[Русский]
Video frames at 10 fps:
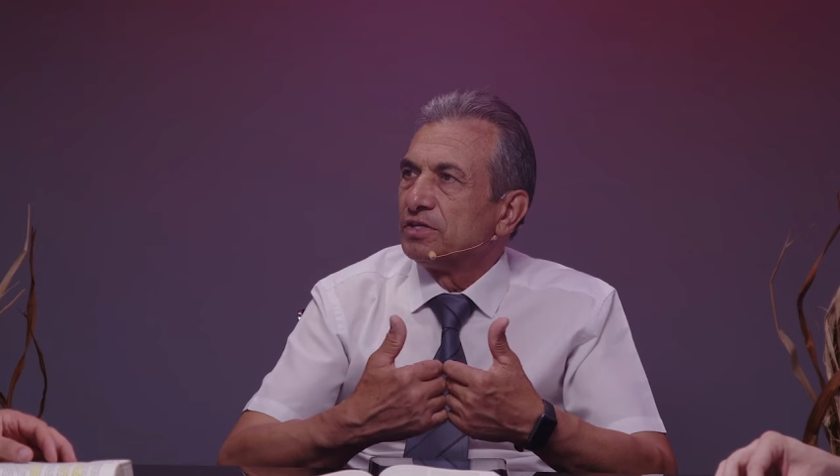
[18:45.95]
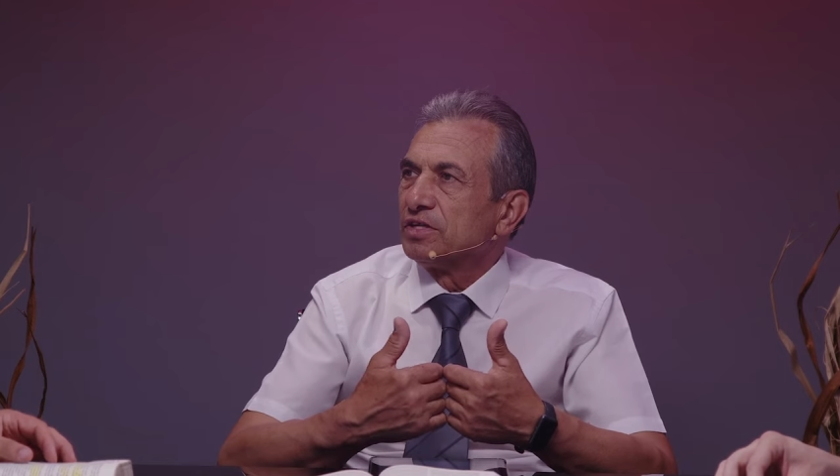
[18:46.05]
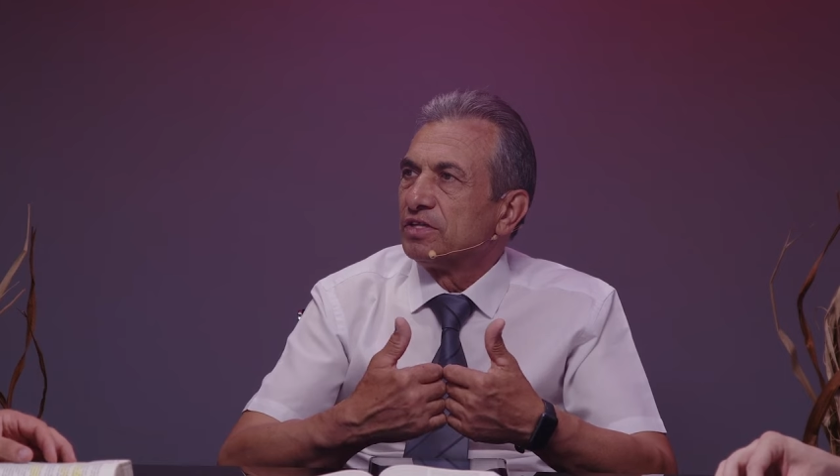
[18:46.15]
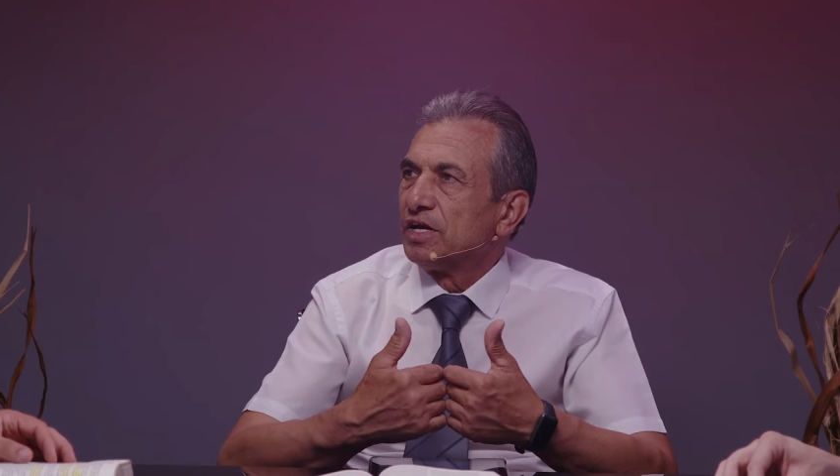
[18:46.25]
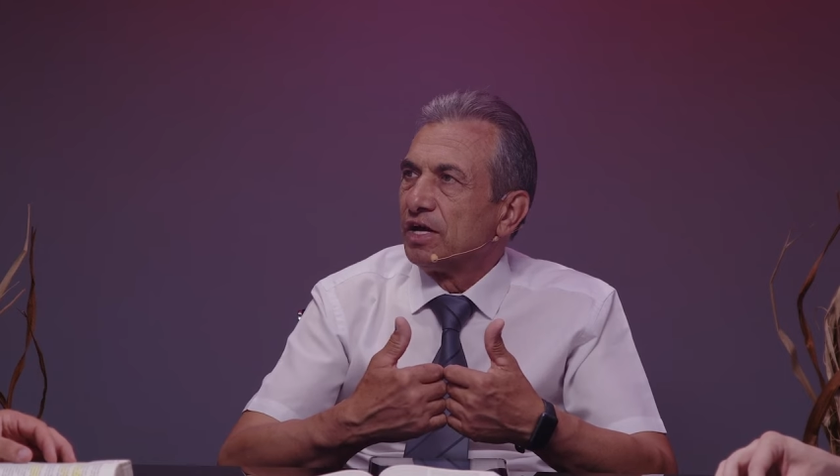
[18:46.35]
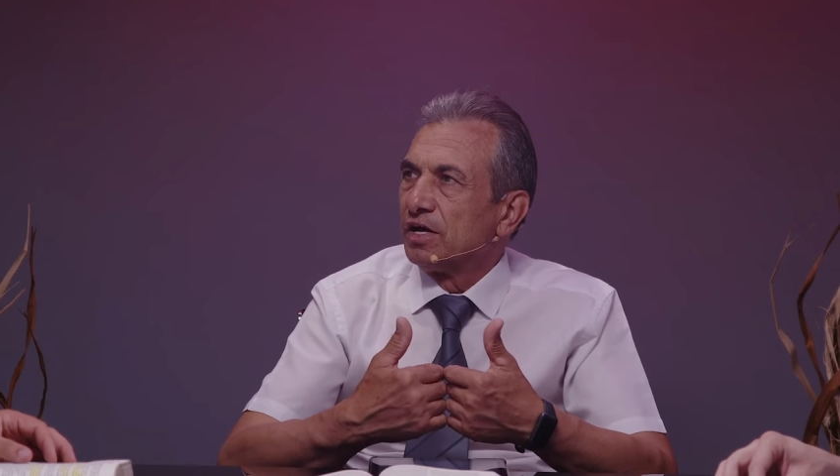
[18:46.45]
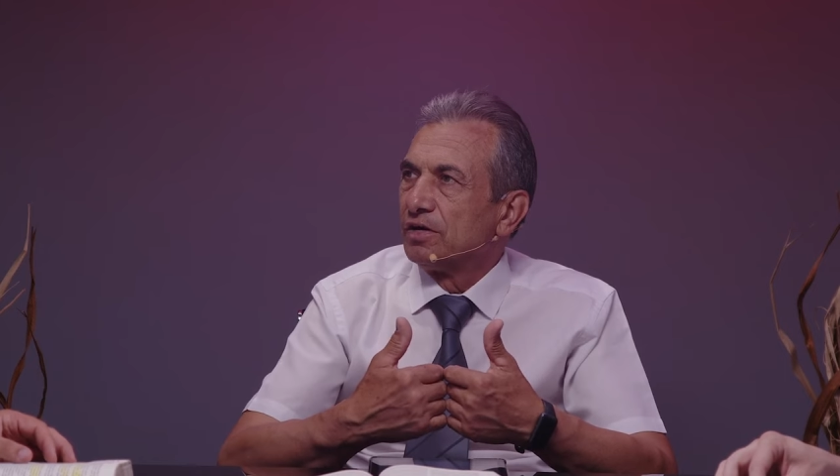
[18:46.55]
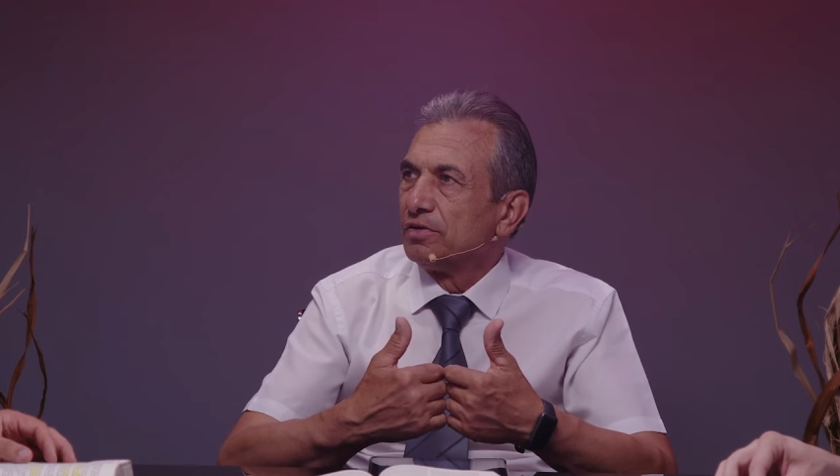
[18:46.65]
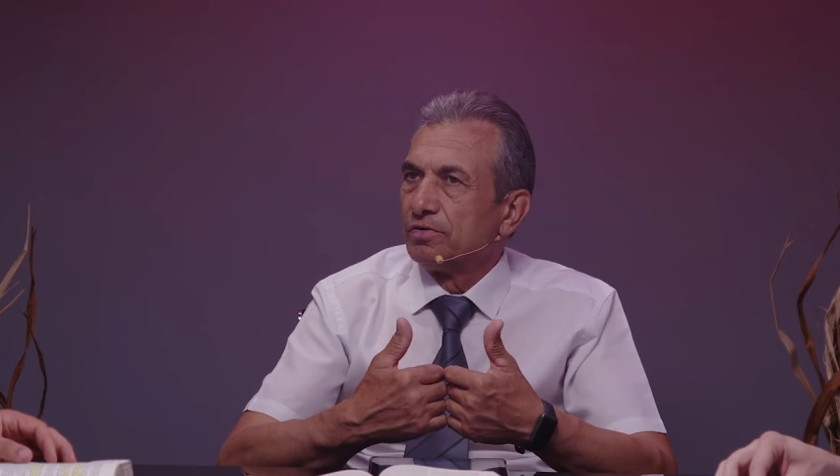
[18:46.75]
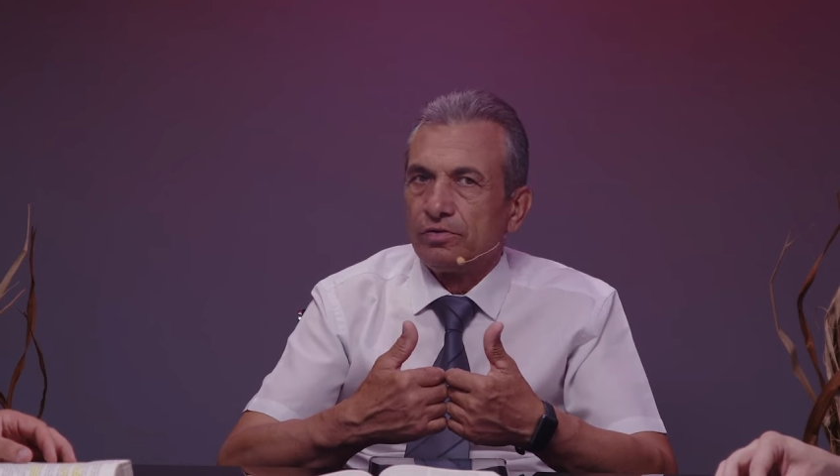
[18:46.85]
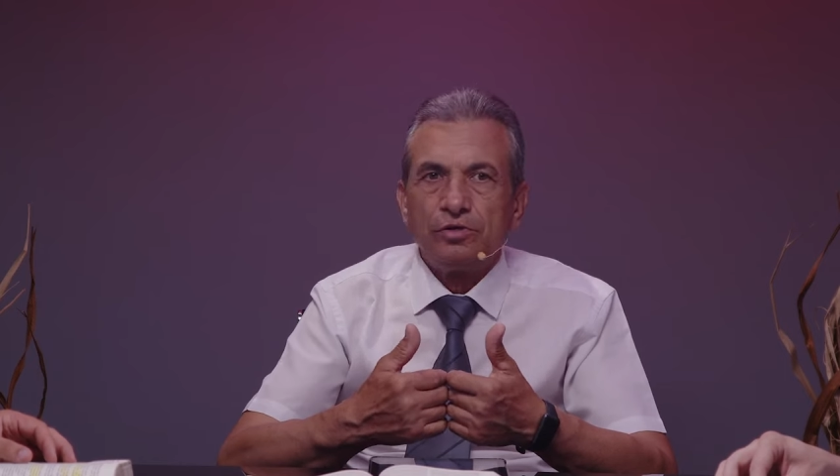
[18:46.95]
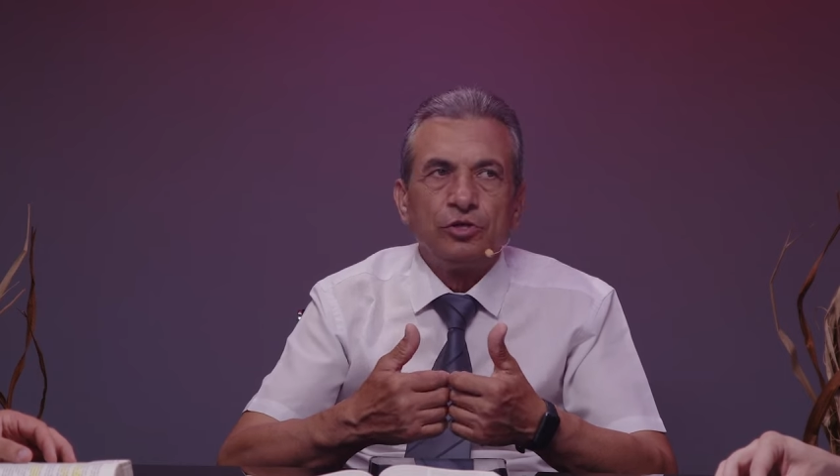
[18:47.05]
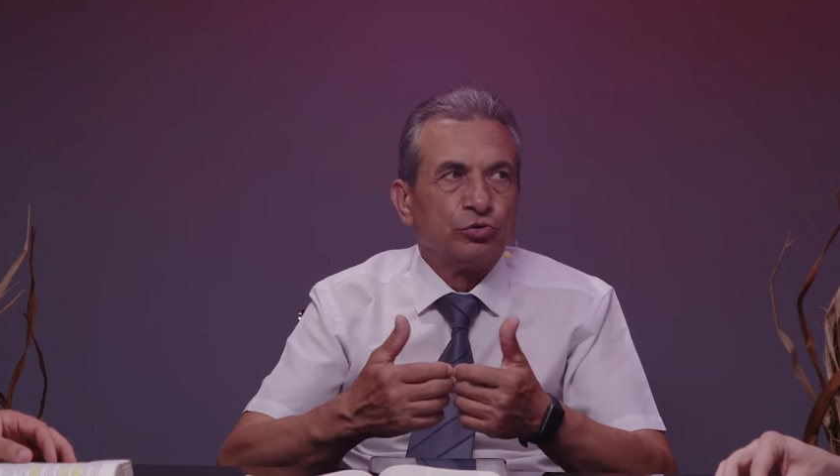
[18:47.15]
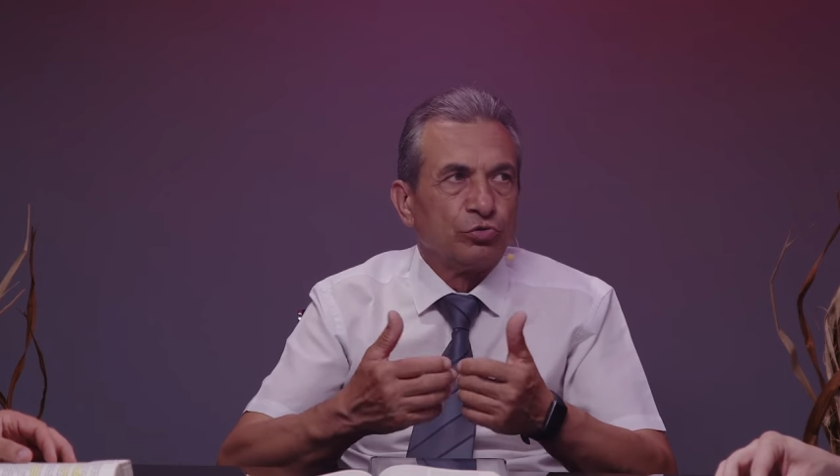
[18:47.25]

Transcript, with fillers: и тогда э,